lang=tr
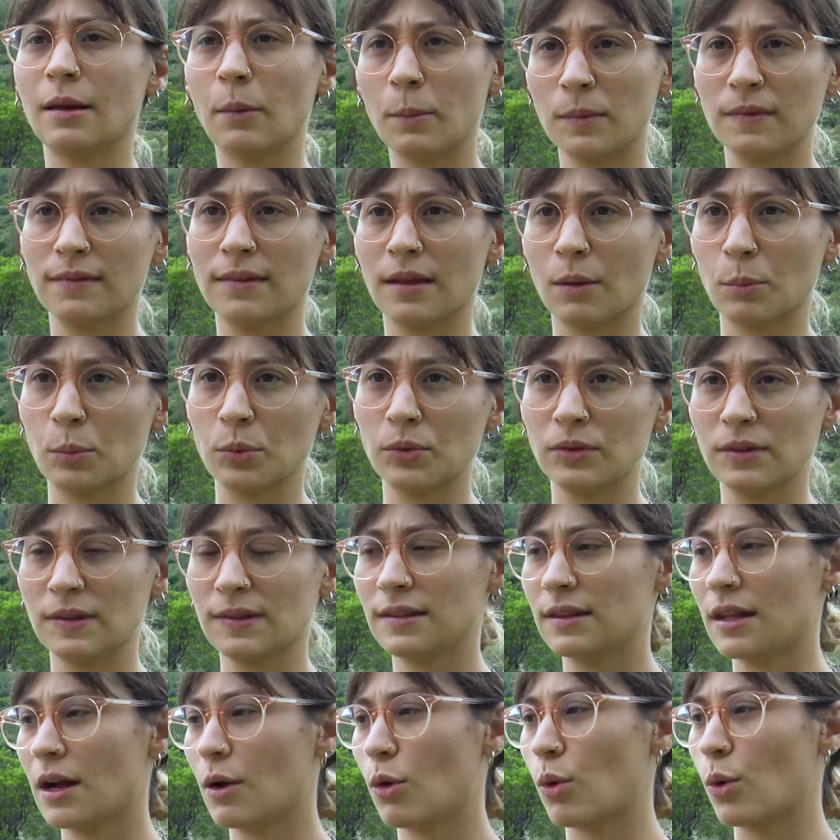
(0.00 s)
temiz yapın,
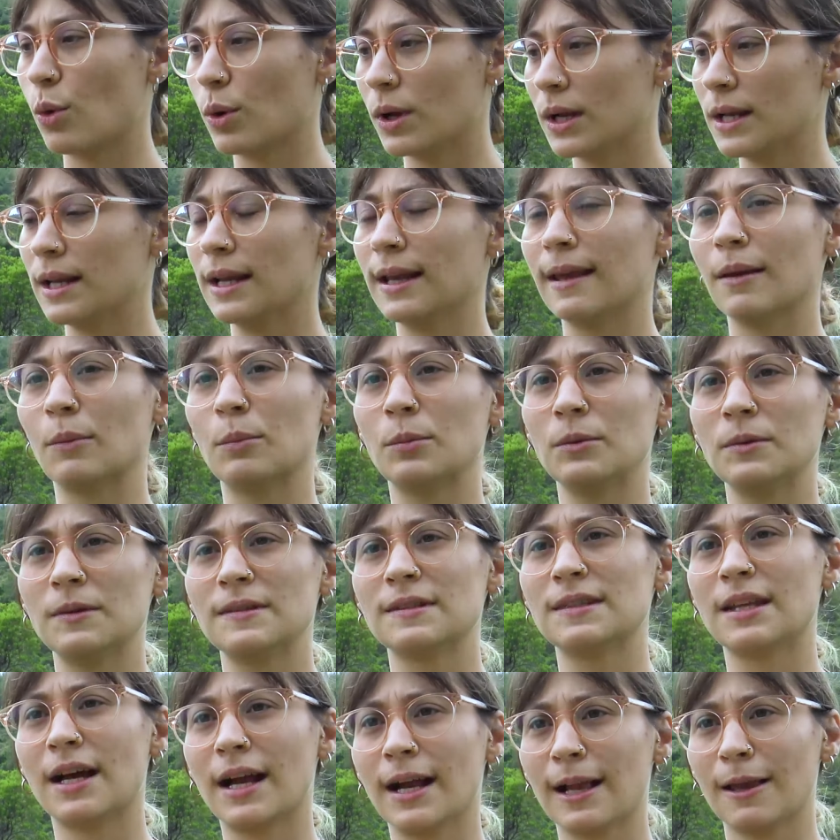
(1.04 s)
ister organik yapın,
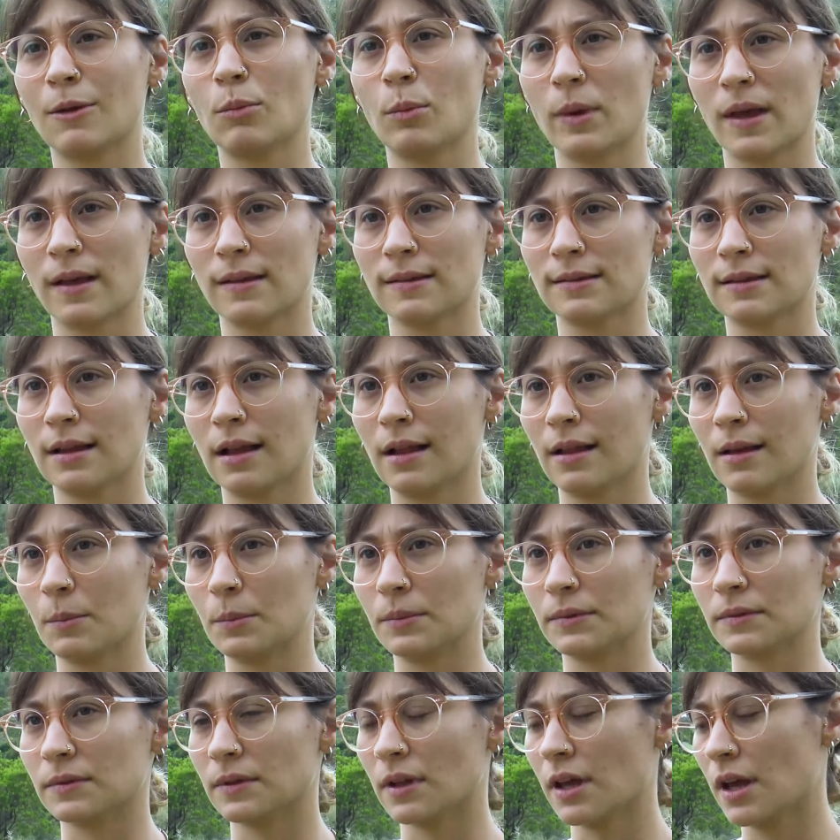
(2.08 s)
ister kimyasal
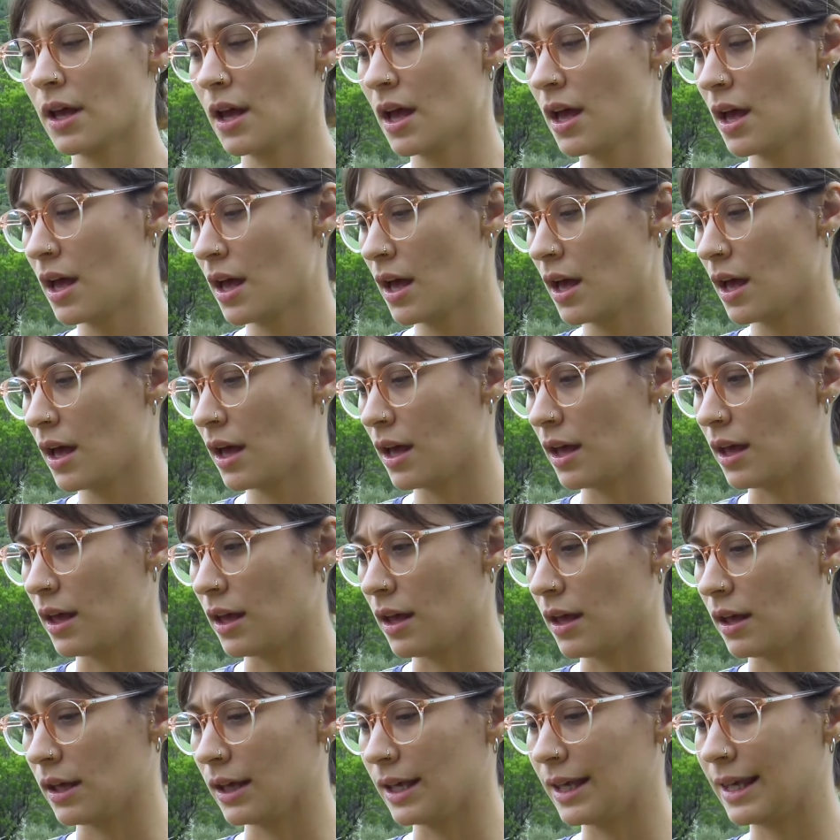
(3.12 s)
yapın
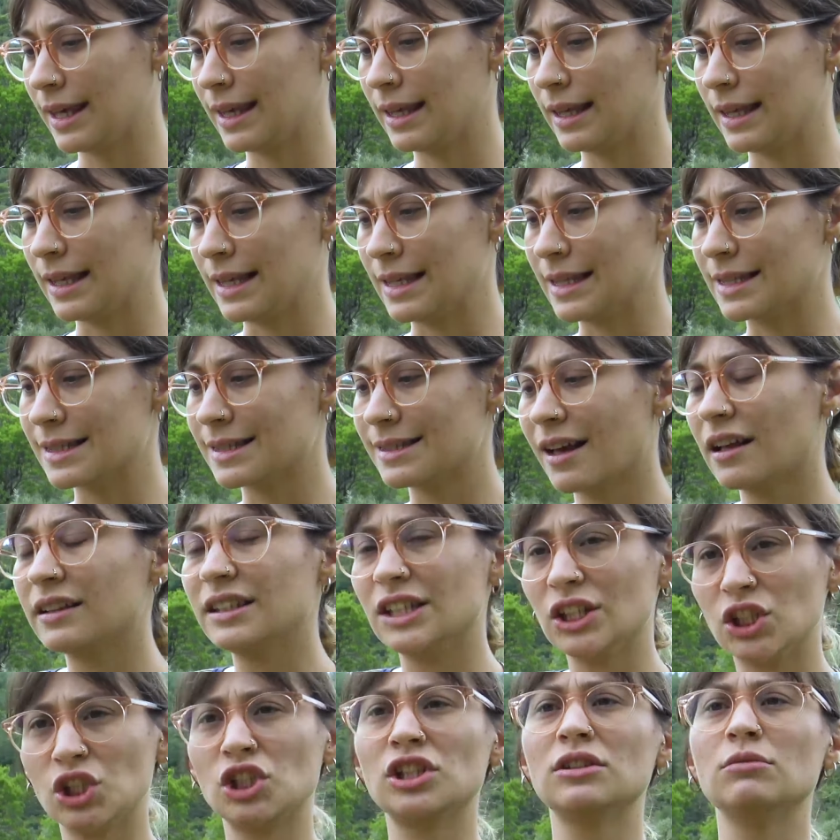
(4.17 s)

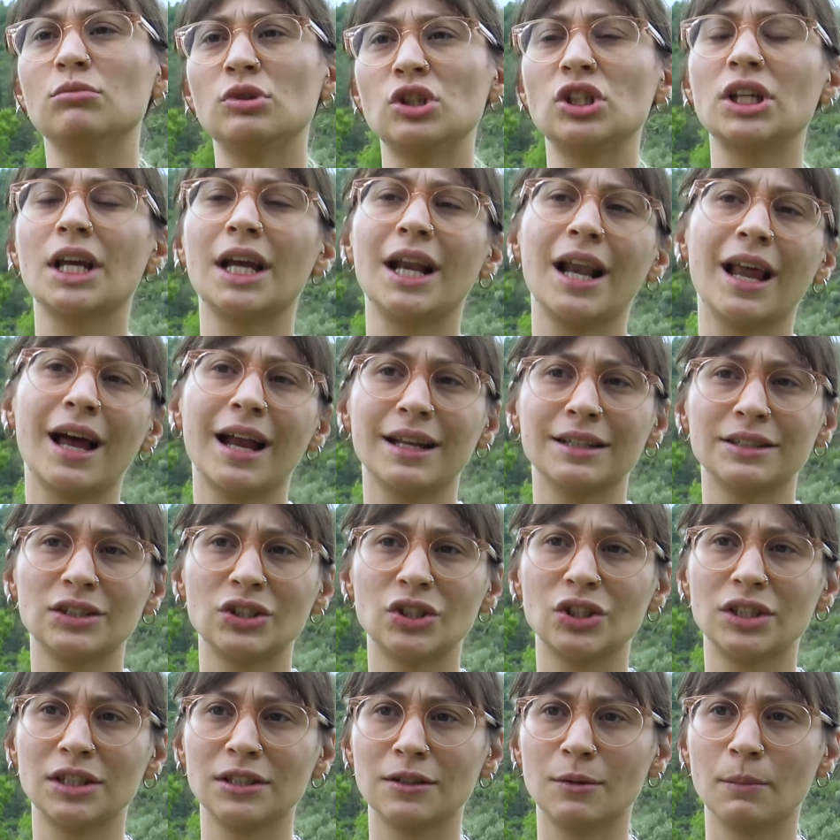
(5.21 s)
insan için bir şeyler
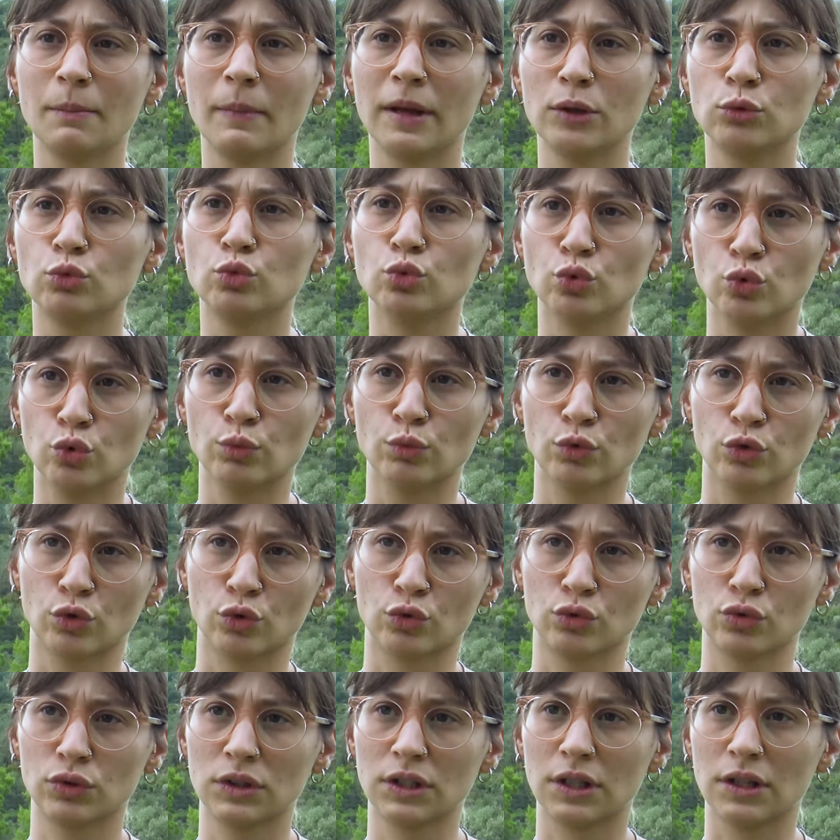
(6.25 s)
yetiştirme
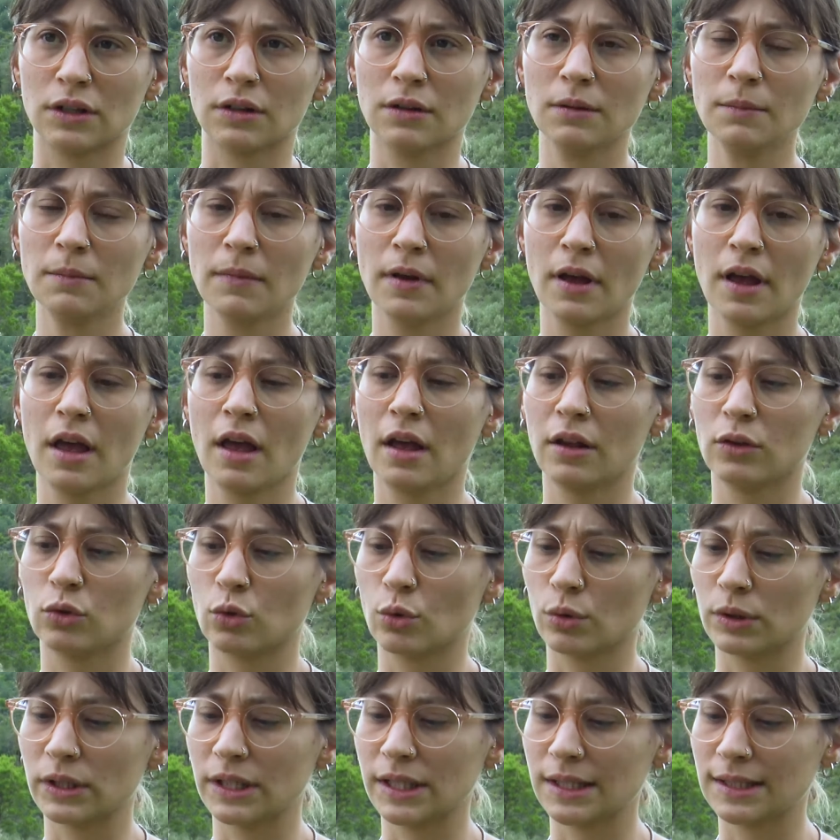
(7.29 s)
durumu tarım.
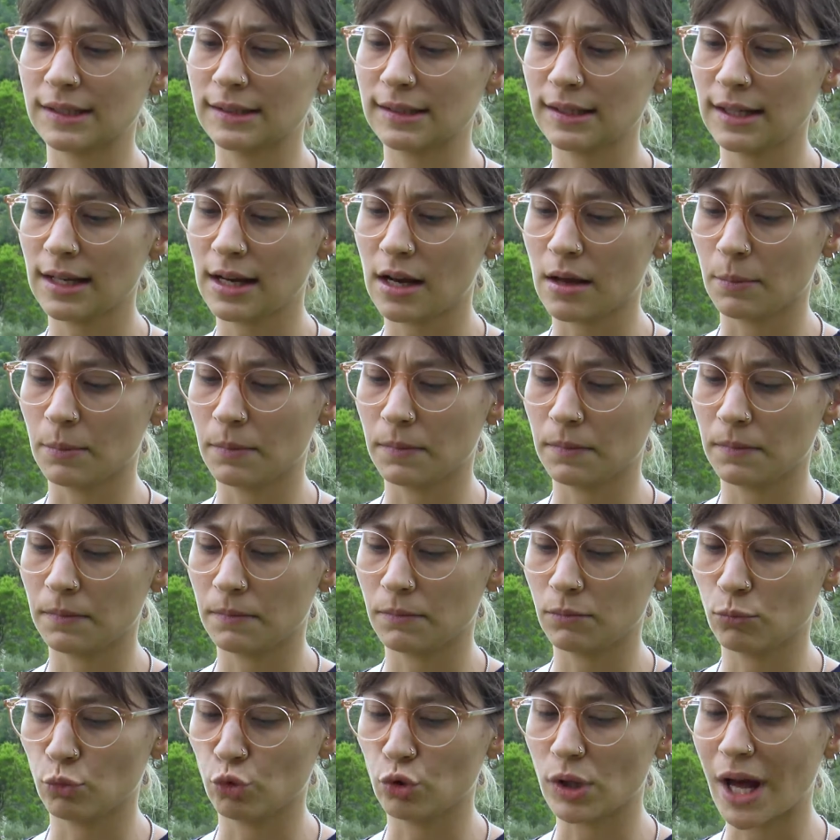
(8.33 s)
Dolayısıyla
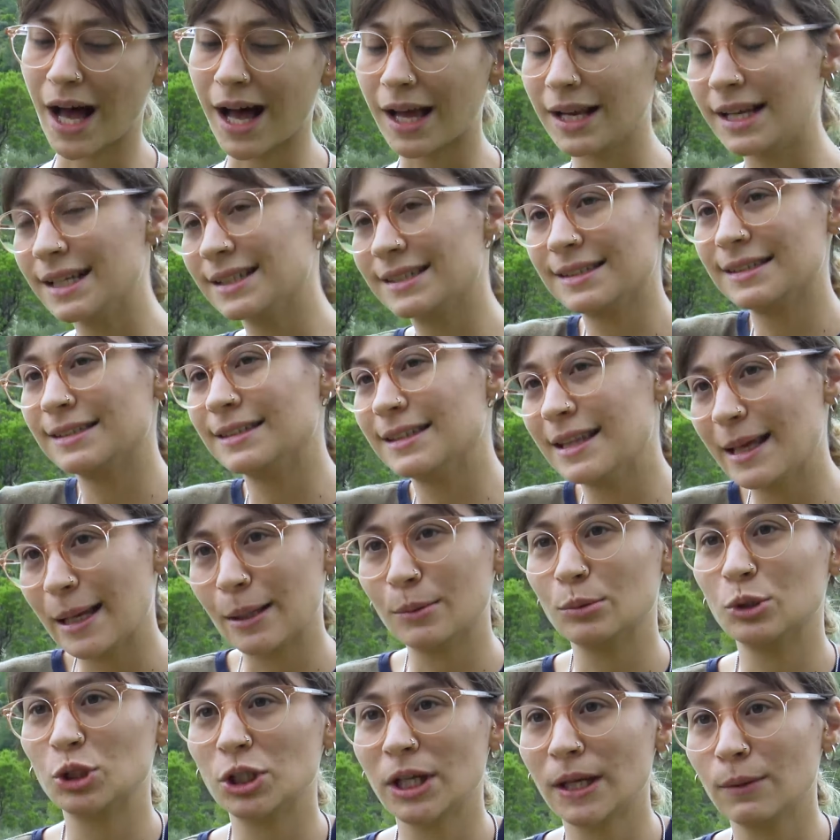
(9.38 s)
müdahalesiz
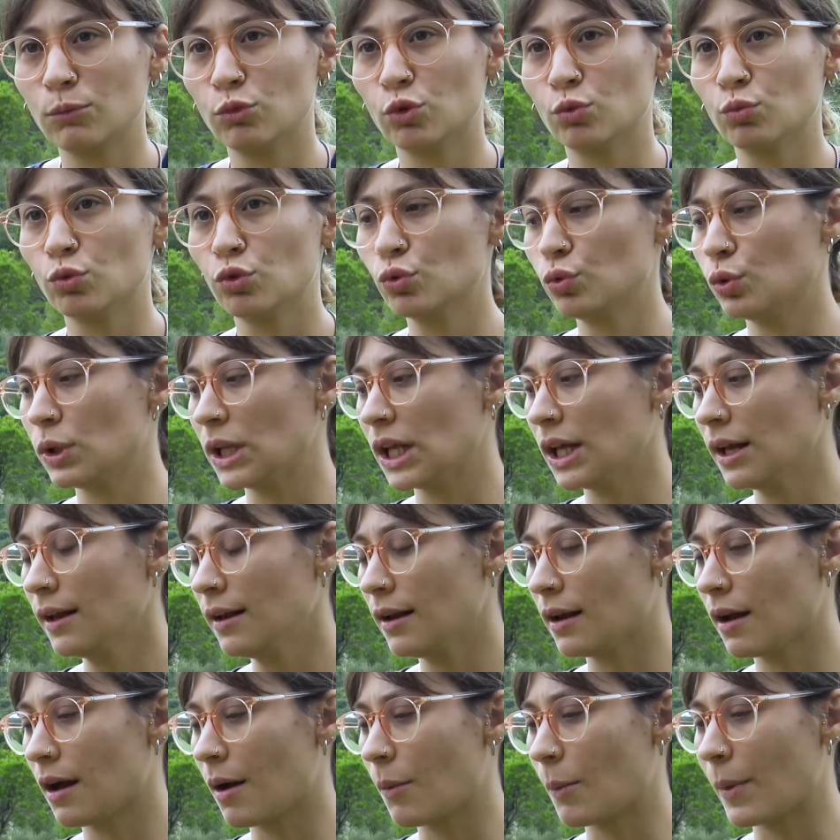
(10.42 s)
diye bir şey mümkün
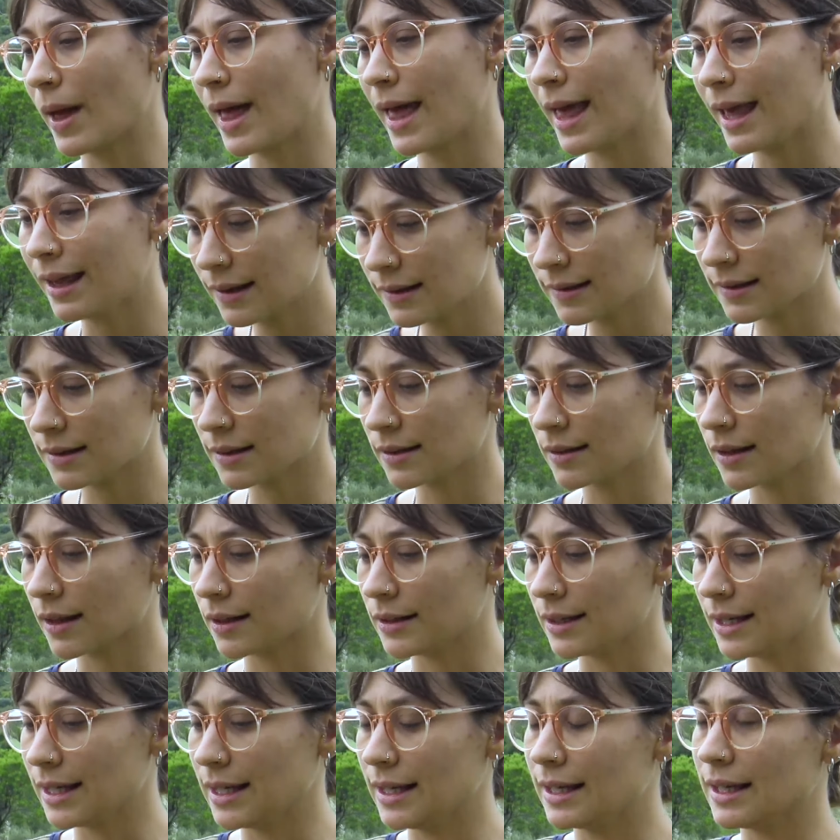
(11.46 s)
değil ama en
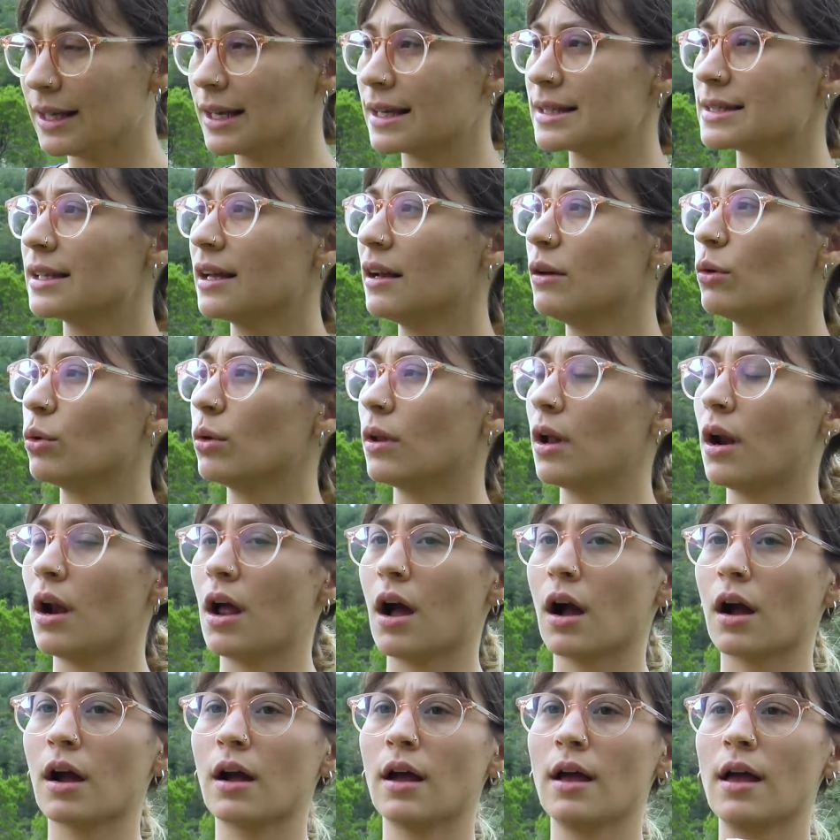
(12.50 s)
azından ilkesel
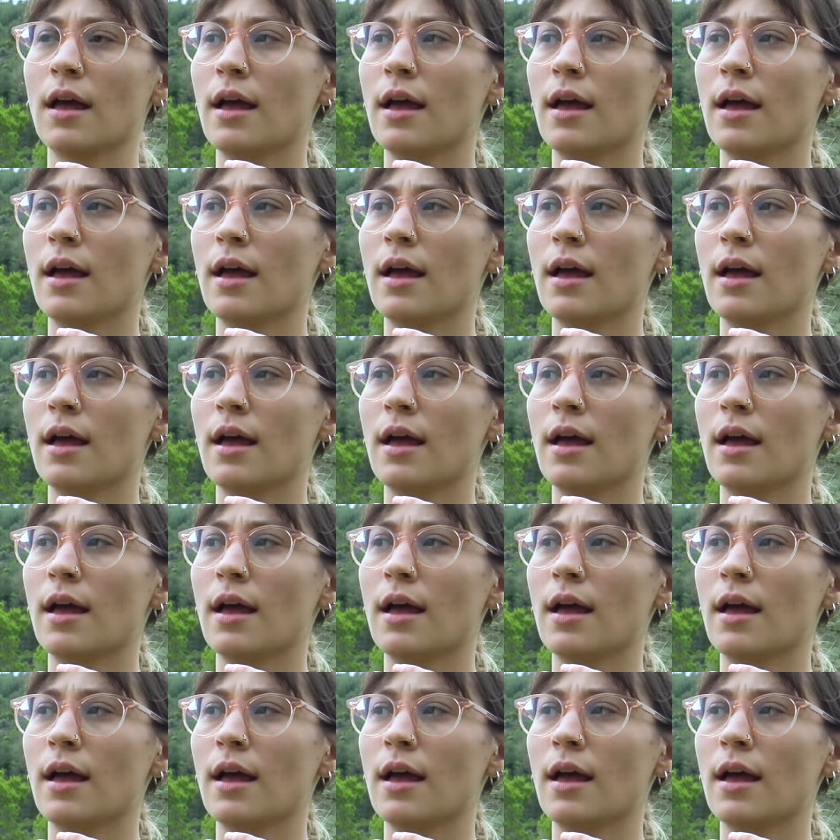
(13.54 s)
olarak